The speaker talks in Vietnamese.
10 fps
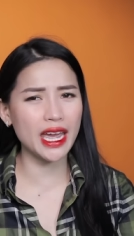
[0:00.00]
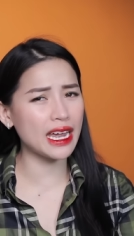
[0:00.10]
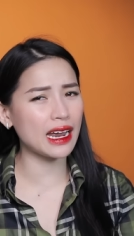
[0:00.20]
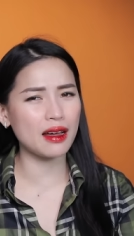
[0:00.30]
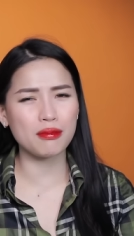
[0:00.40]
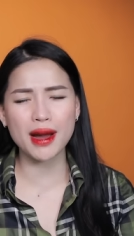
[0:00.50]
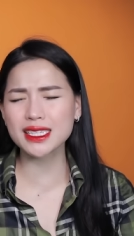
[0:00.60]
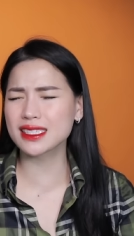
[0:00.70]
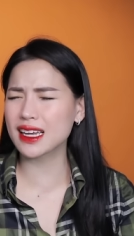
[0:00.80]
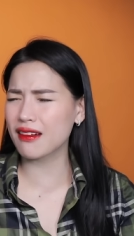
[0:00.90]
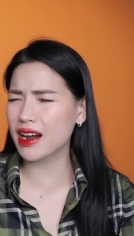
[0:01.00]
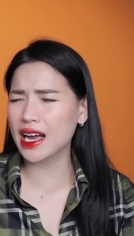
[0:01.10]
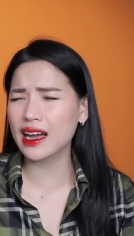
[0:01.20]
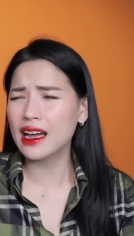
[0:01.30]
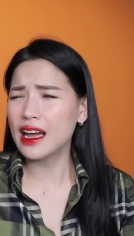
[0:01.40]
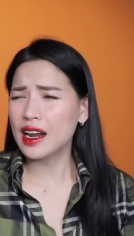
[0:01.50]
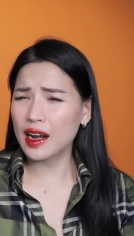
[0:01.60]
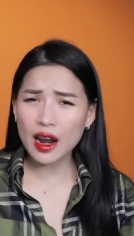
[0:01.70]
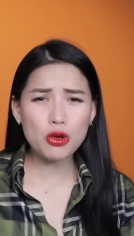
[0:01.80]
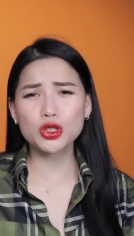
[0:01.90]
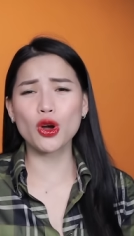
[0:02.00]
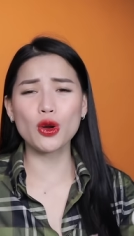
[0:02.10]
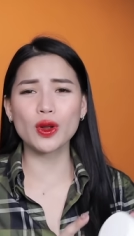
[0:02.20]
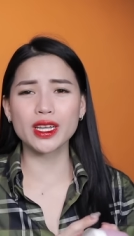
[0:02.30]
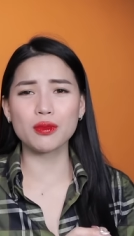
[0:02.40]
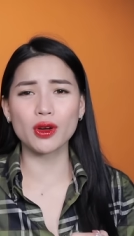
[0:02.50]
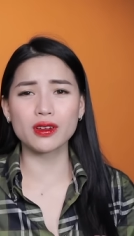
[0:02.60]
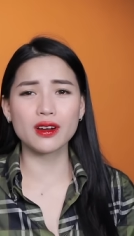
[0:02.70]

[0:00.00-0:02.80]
kể cả là mascara, lâu trôi luôn nha mọi